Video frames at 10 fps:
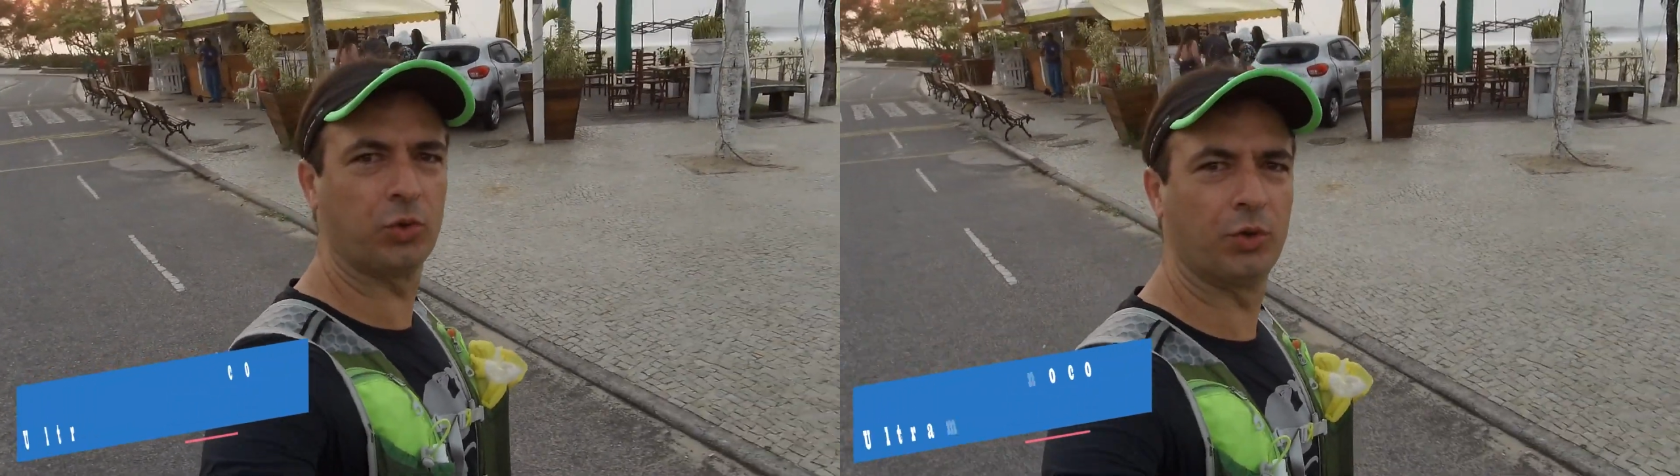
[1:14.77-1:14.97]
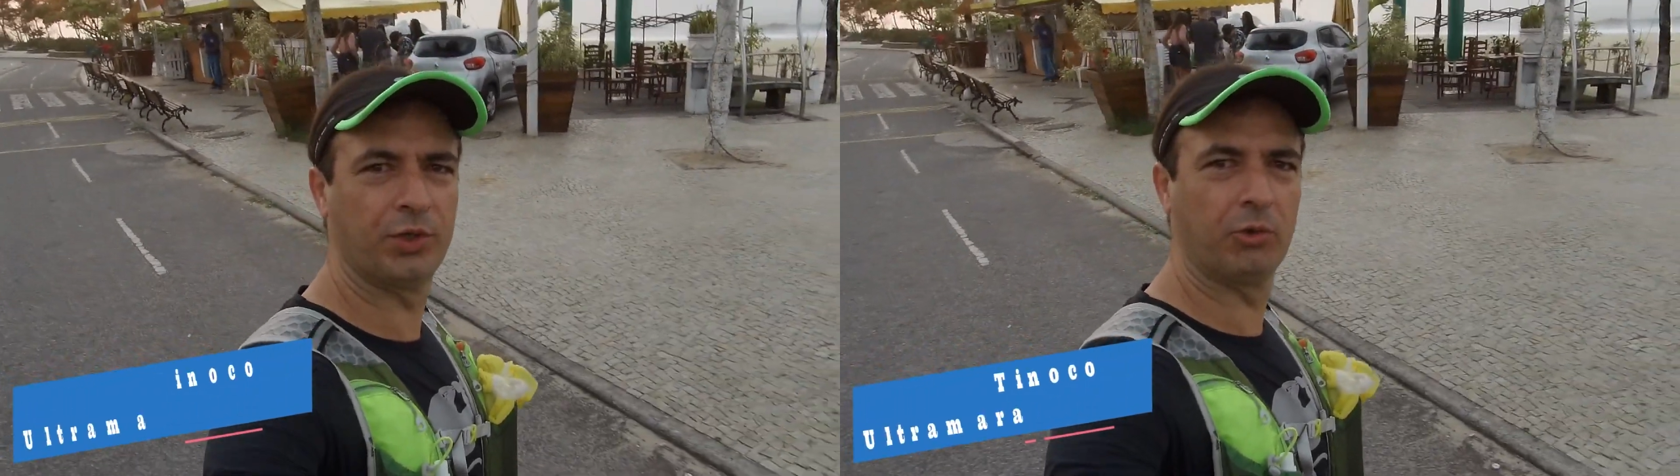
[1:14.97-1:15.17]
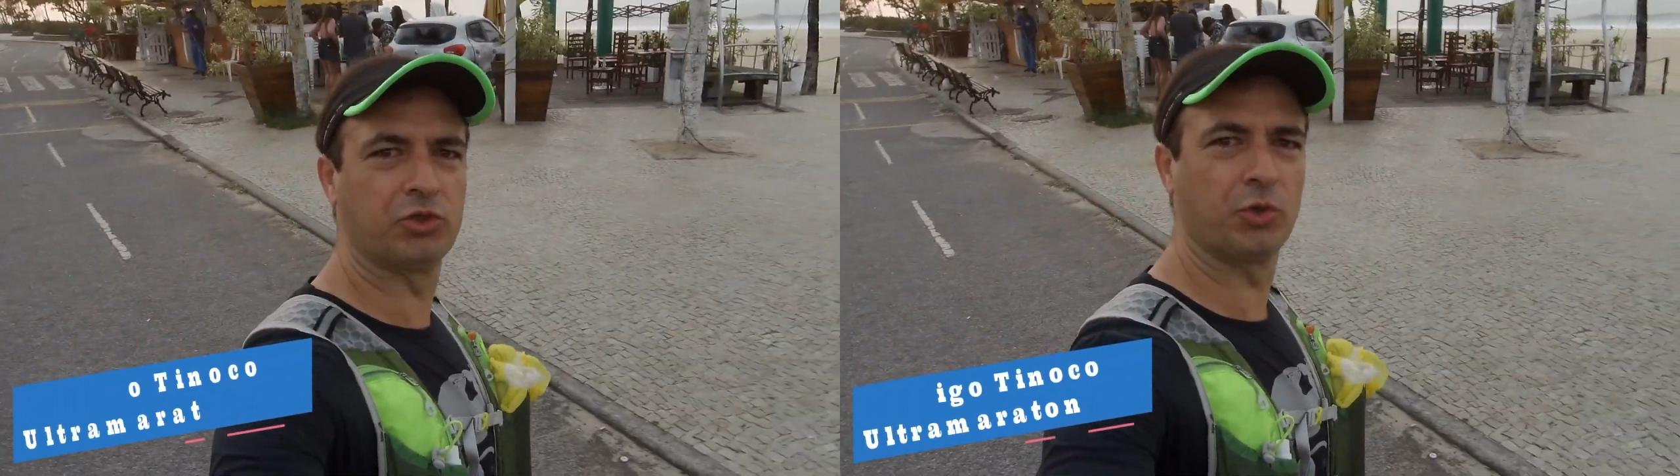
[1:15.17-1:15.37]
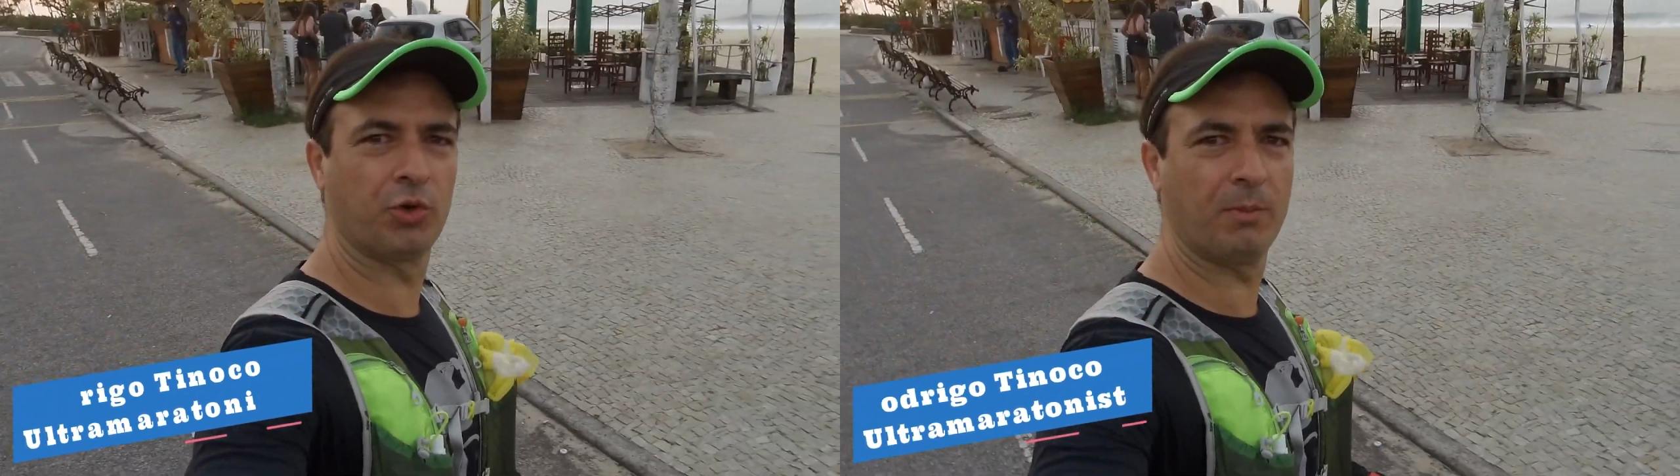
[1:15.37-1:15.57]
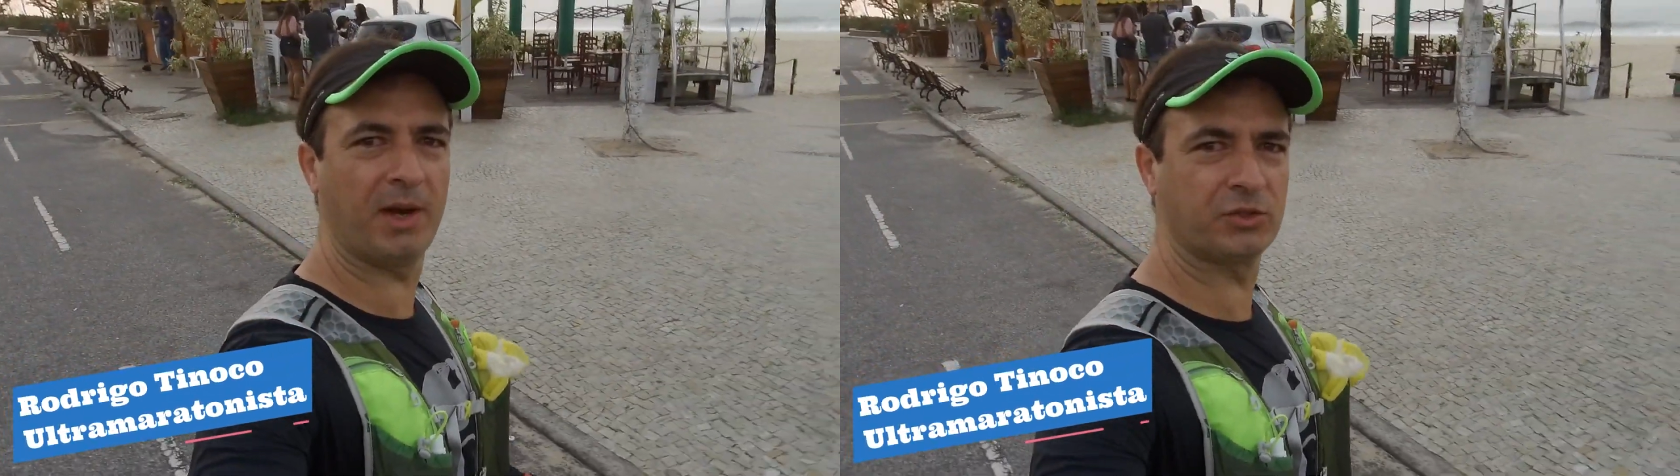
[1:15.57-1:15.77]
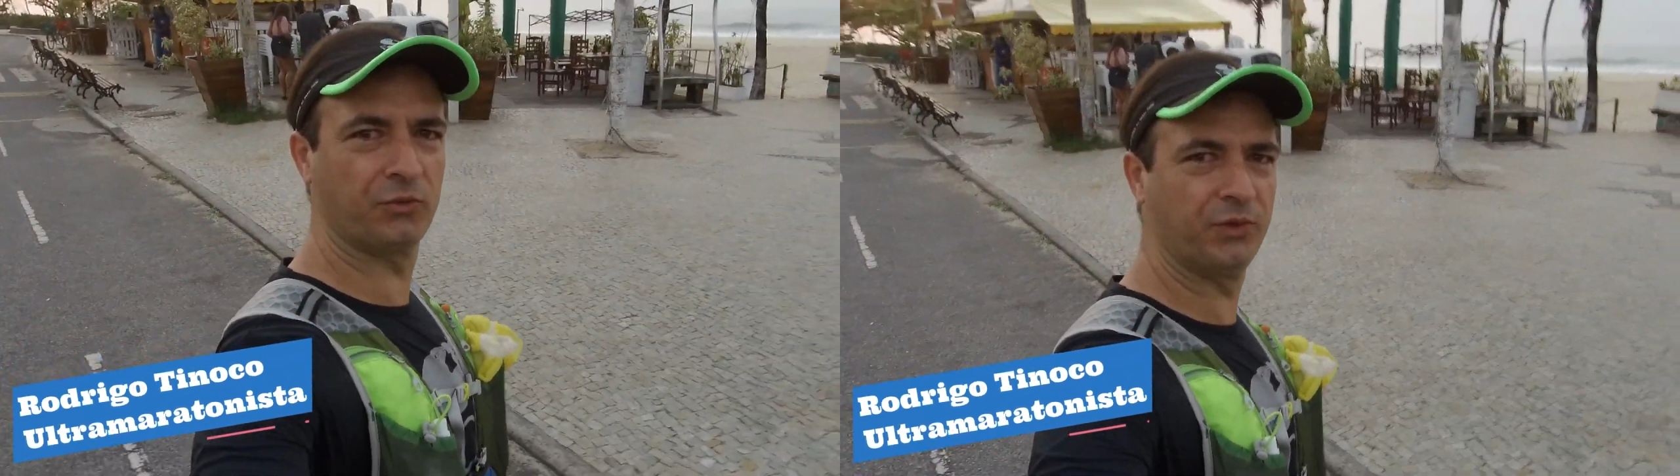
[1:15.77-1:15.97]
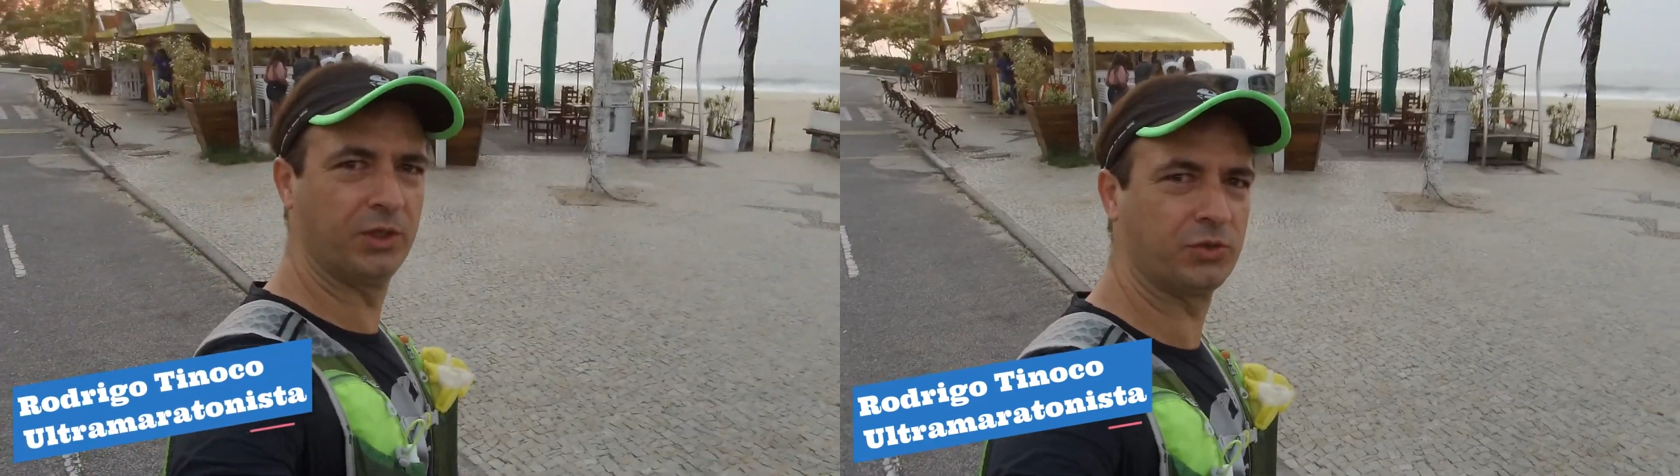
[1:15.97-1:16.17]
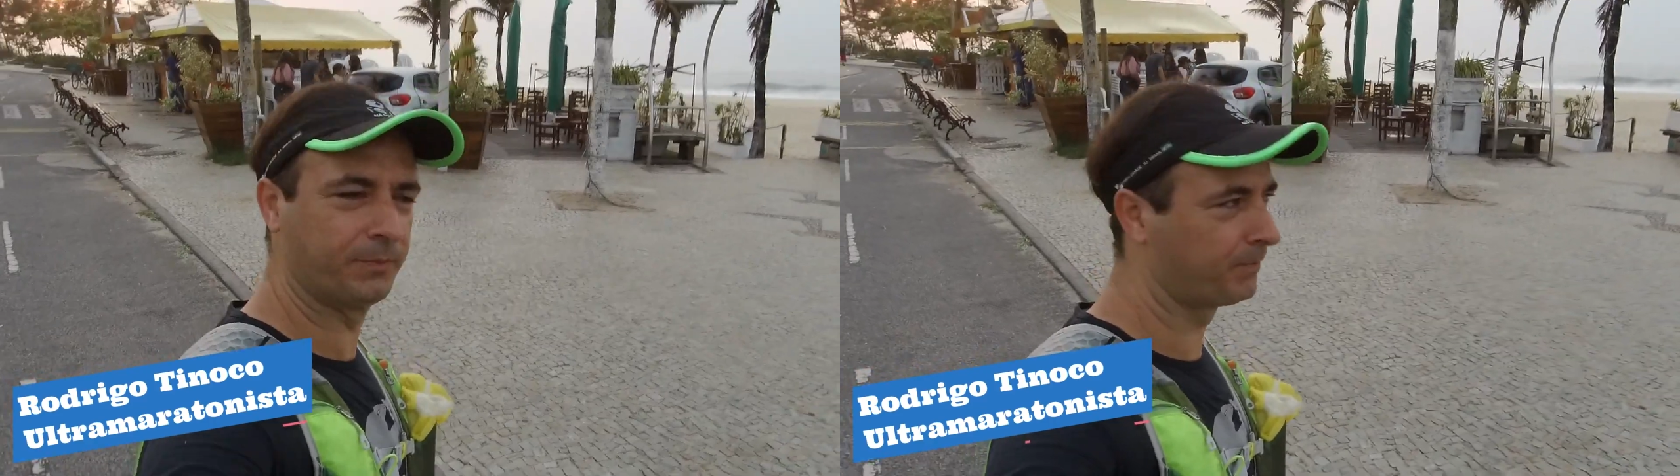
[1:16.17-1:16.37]
Rodrigo Tinoco com mais um
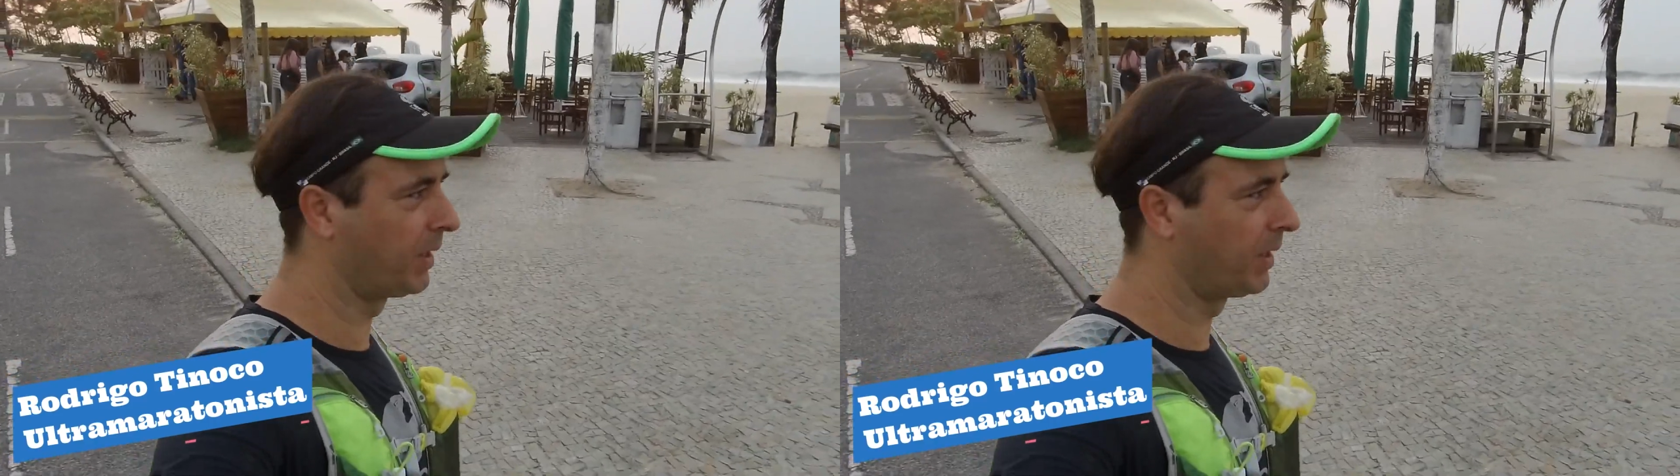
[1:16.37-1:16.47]
vídeo.